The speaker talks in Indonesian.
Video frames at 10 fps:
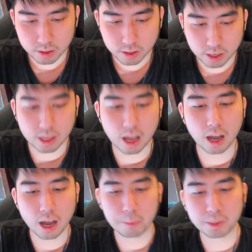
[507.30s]
Kita
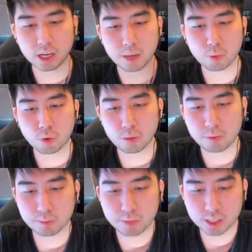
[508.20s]
nggak bisa dipukul
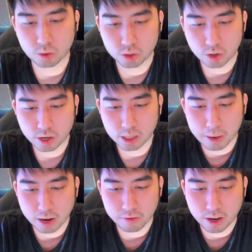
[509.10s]
miss-miss terus coy. Kita
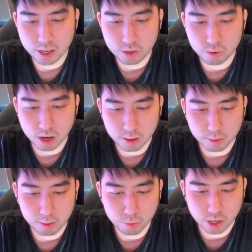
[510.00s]
pakai Fanny juga kalau
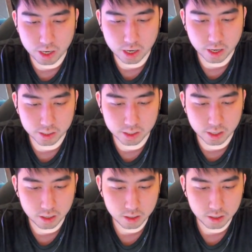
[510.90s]
kemungkinan ya guys ya.